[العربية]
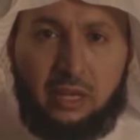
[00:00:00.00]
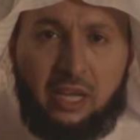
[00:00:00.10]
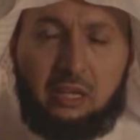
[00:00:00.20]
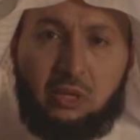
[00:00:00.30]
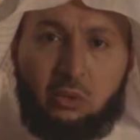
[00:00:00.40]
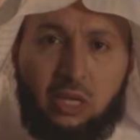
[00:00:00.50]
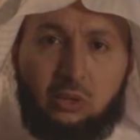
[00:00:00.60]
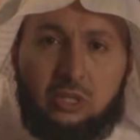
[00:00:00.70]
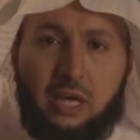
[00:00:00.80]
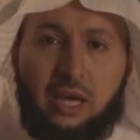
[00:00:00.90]
رحمه
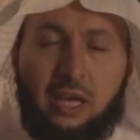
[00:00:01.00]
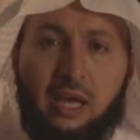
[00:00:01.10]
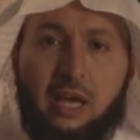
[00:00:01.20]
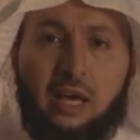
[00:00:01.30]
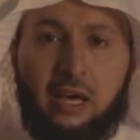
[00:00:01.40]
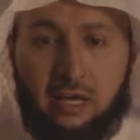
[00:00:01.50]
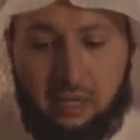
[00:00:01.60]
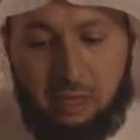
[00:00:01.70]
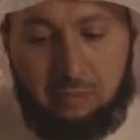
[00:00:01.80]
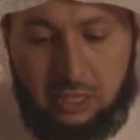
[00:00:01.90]
الله تعالى
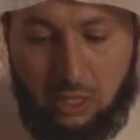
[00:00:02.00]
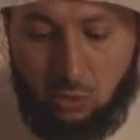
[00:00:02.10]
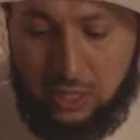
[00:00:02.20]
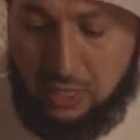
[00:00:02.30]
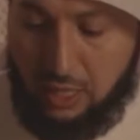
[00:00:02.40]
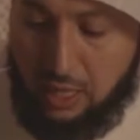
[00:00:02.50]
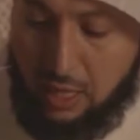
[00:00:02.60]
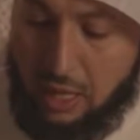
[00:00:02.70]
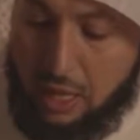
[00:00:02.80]
رحمه واسعه